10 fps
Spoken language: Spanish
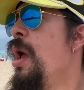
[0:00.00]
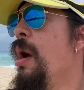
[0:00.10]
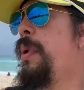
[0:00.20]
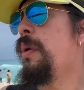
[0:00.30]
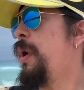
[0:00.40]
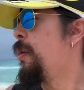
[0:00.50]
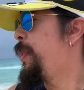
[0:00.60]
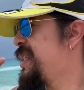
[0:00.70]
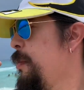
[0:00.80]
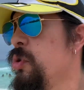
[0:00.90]
Pero bueno,
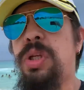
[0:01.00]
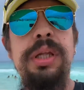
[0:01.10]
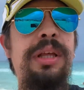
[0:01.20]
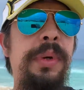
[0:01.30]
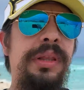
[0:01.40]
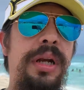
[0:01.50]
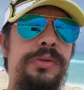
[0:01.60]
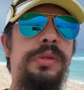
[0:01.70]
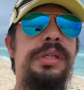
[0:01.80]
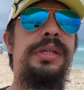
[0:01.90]
pasemos directamente a las
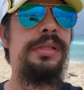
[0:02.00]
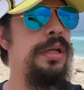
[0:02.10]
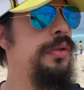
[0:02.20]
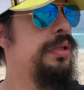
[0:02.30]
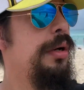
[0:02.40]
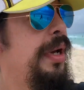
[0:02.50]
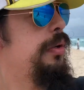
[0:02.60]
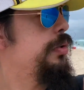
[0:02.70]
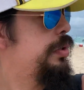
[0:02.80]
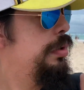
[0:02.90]
noticias, queridos
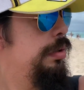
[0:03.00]
hermanos.